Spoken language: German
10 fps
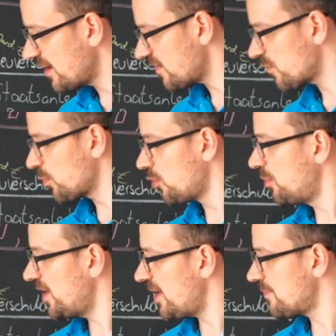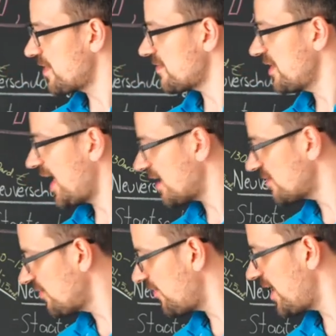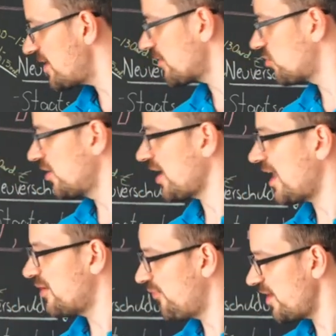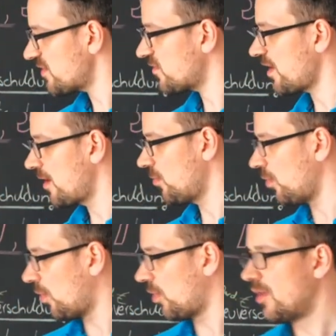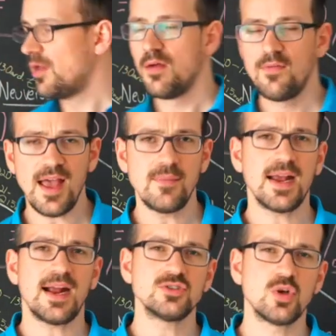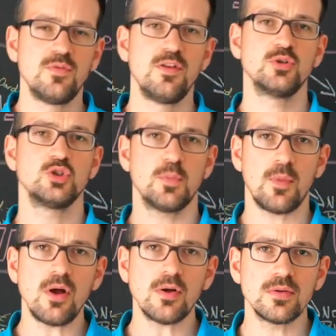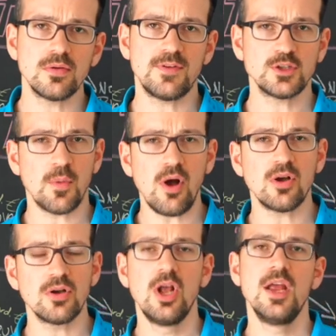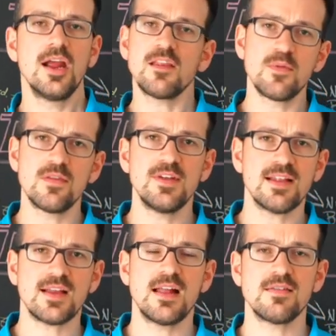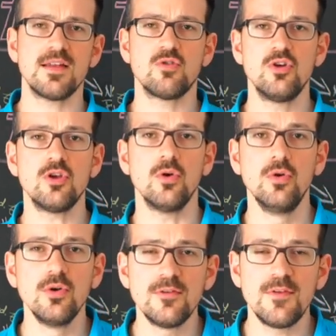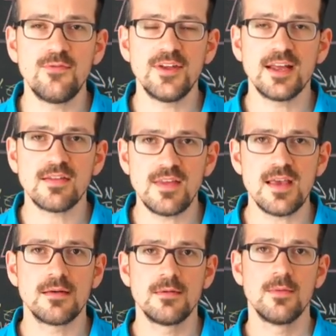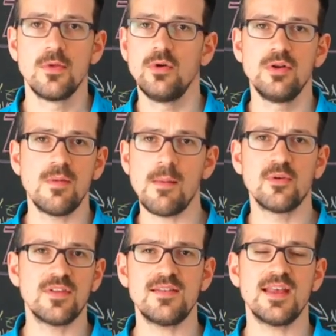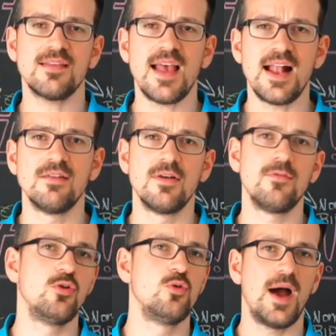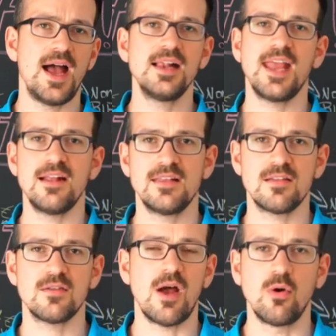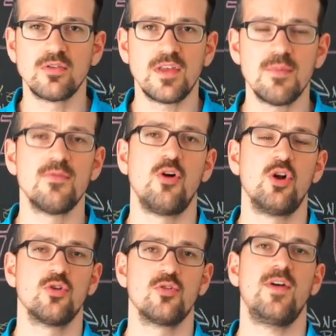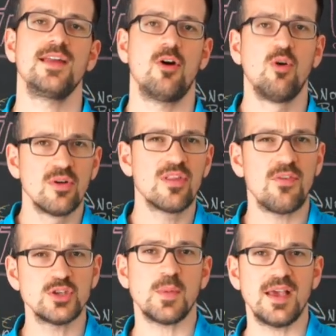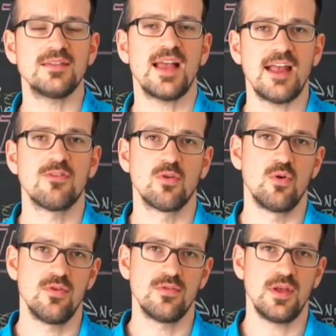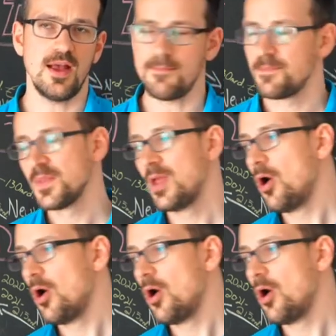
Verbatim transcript: dann ist das Problem, dass nach der Wahl natürlich alle feststellen, oh, wir haben ja ganz schön viel besprochen, versprochen, jetzt müssen wir das Ganze natürlich irgendwie finanzieren. Irgendjemand muss das ja zahlen, wenn wir überall Geld jetzt ausgeben wollen und so weiter, um unsere Versprechen einzulösen, ja?